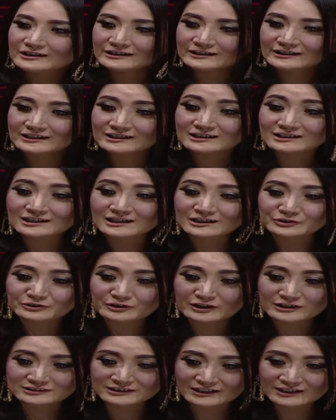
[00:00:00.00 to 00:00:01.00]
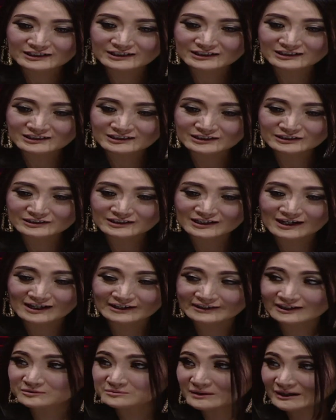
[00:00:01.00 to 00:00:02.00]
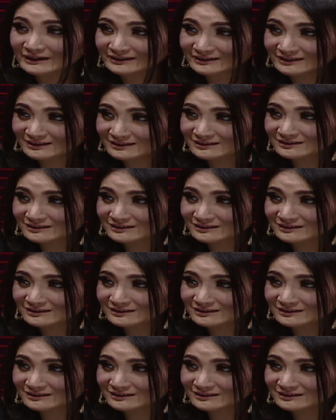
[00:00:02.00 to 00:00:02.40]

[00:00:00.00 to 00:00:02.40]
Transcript: yeah merasa ini adalah hal yang baik.